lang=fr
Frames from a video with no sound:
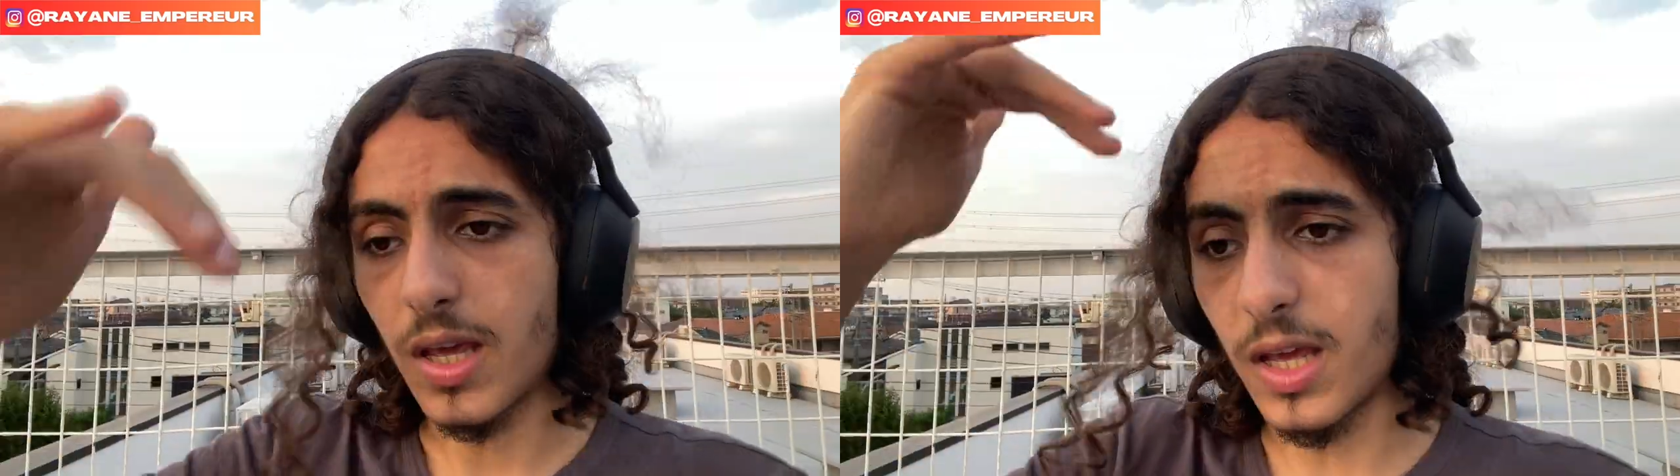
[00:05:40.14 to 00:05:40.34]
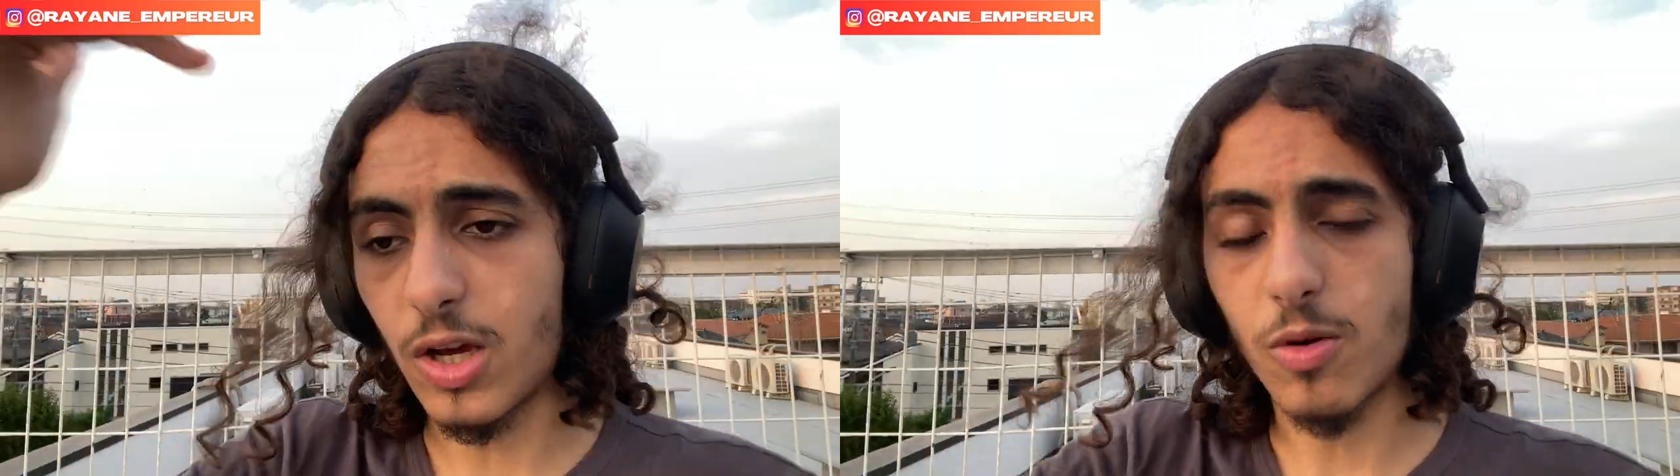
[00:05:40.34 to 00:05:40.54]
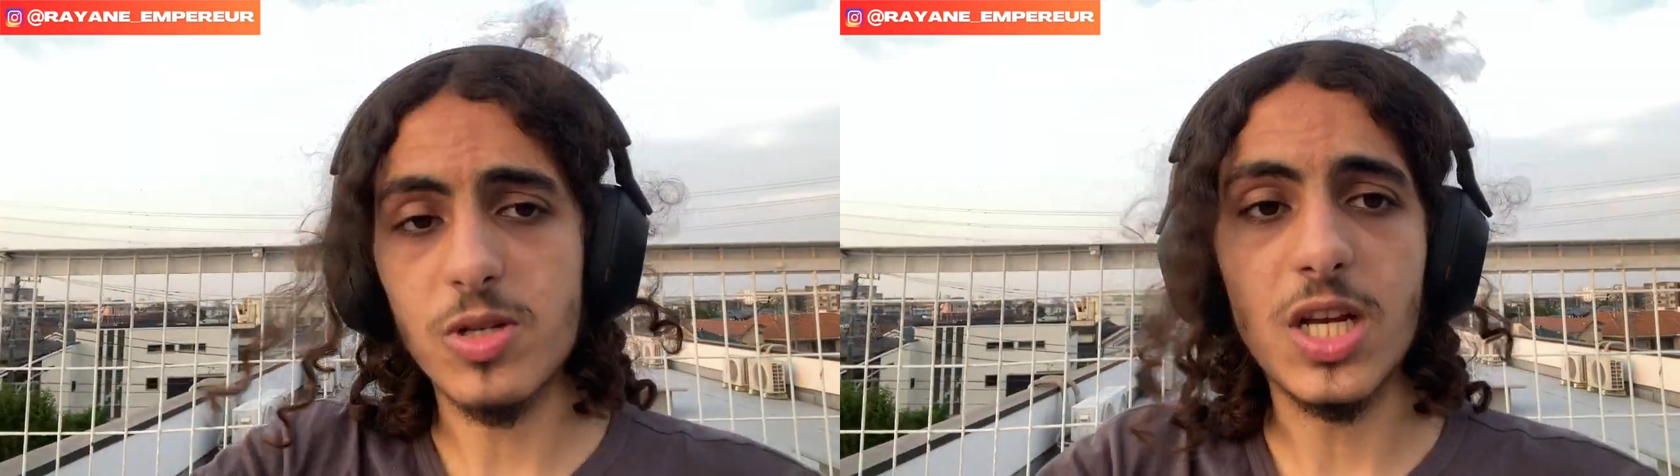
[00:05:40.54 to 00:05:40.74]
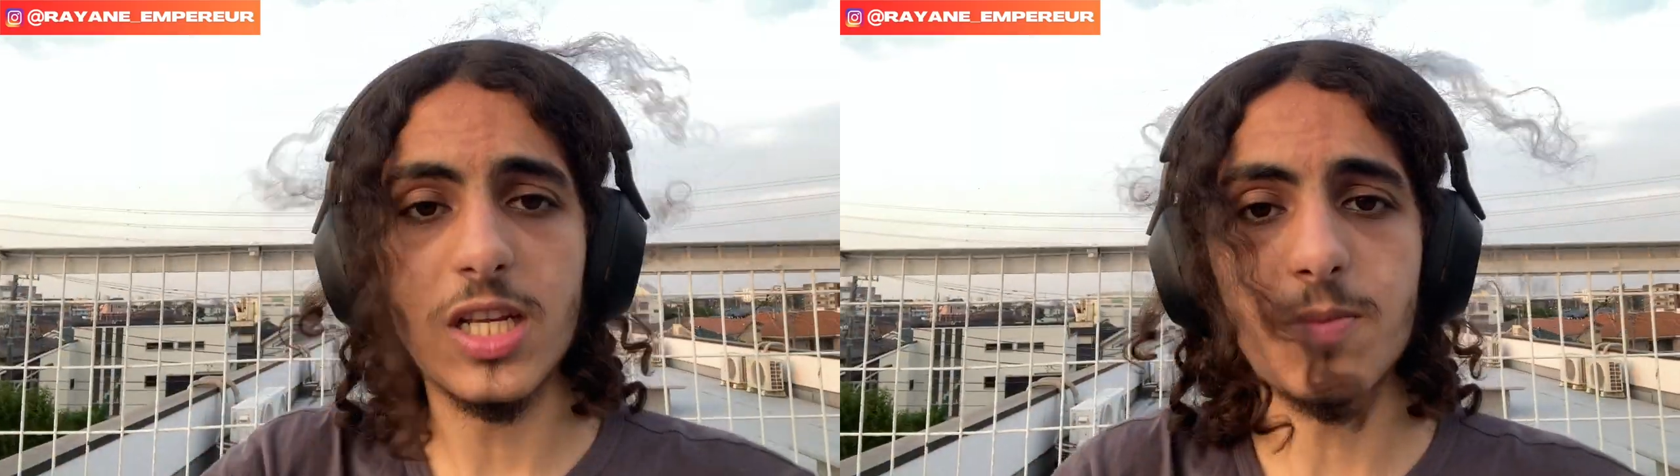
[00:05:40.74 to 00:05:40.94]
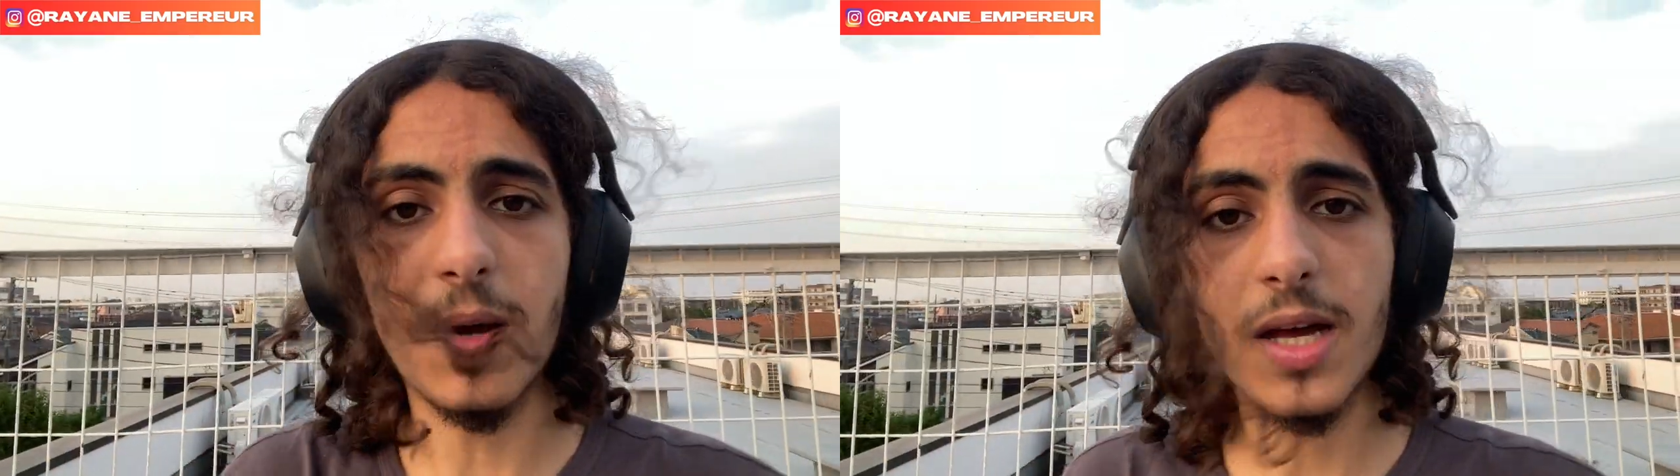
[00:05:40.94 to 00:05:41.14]
Et comme chez les
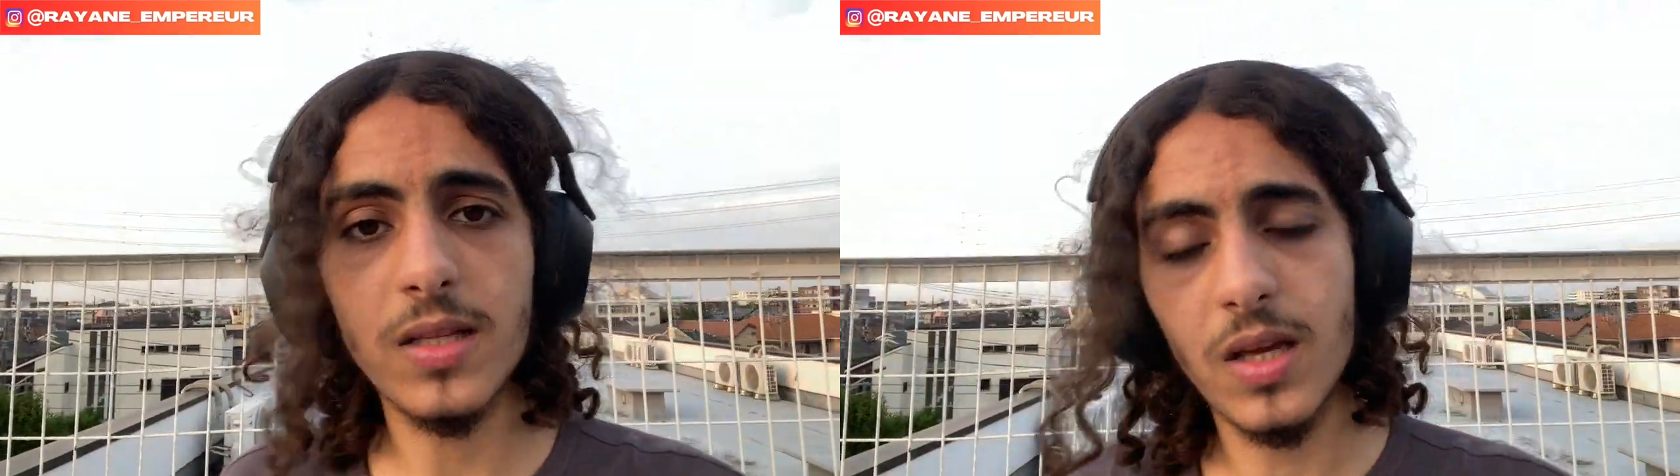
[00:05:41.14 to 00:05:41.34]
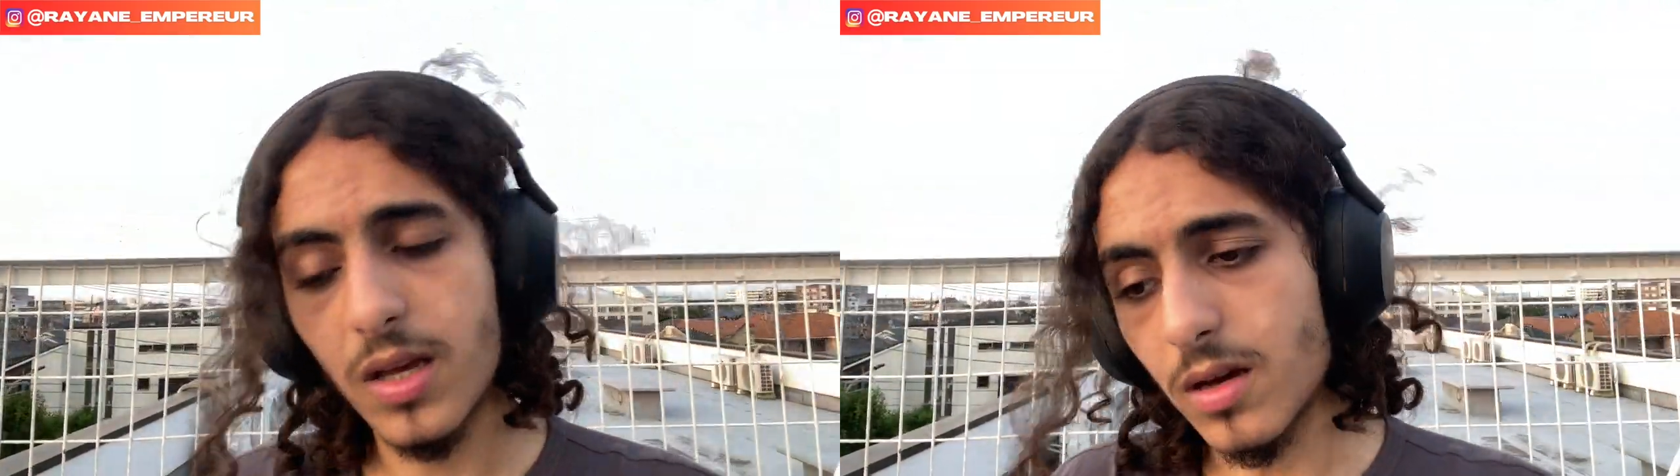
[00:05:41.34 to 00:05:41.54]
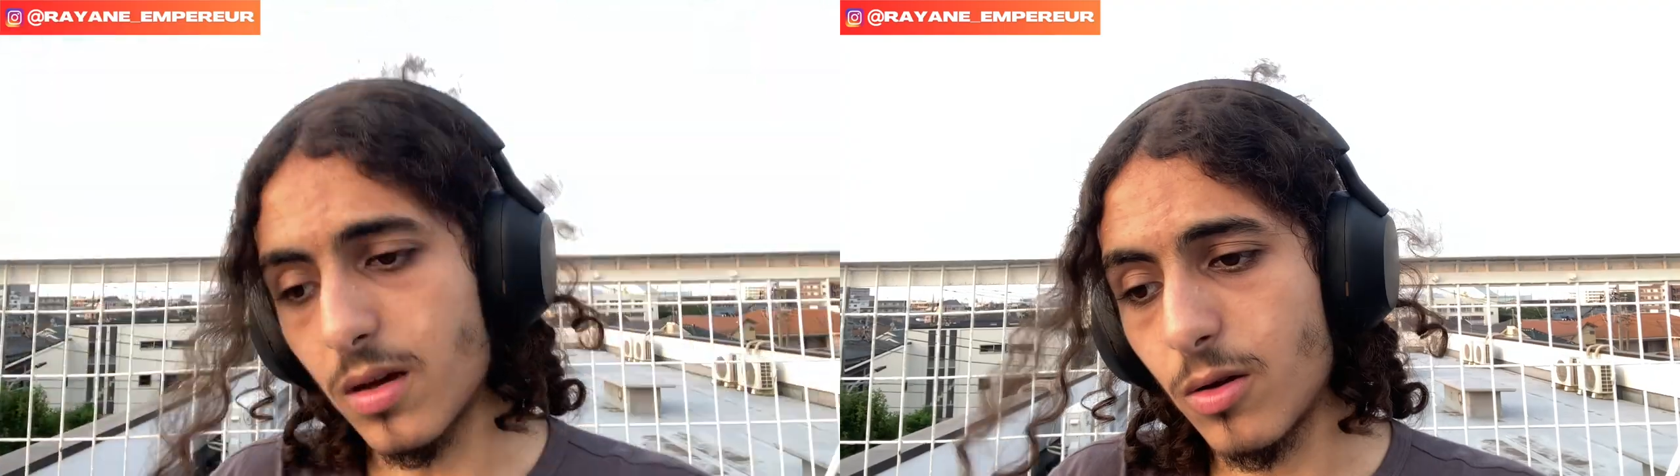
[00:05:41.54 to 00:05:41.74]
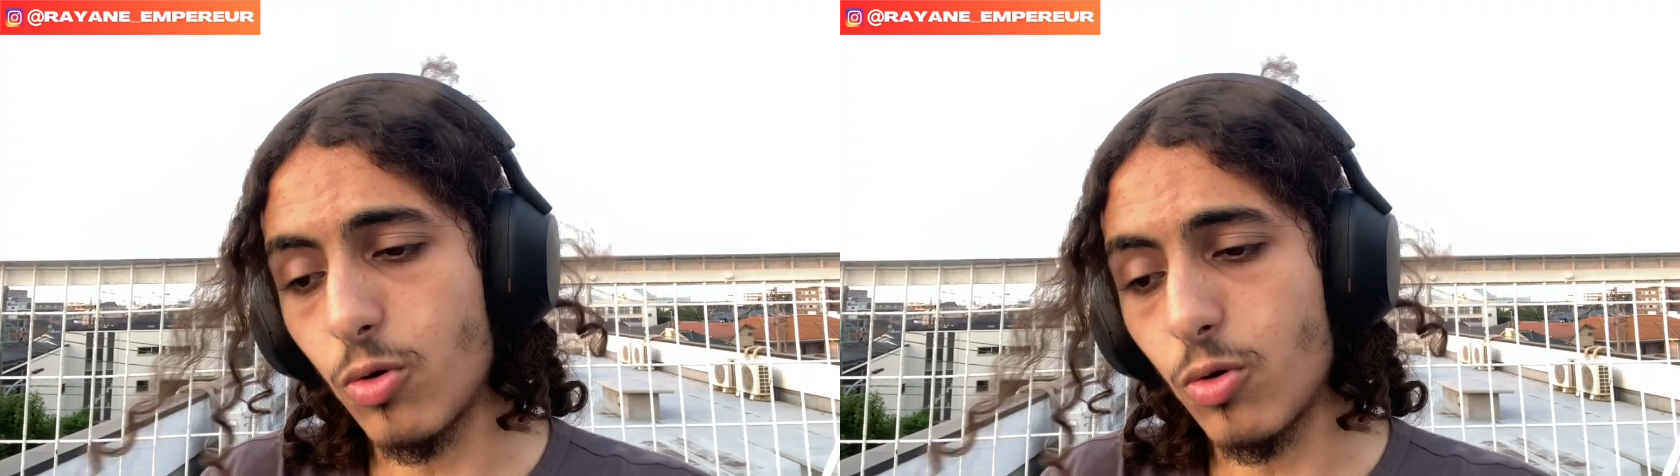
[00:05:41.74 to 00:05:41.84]
Spartes, euh,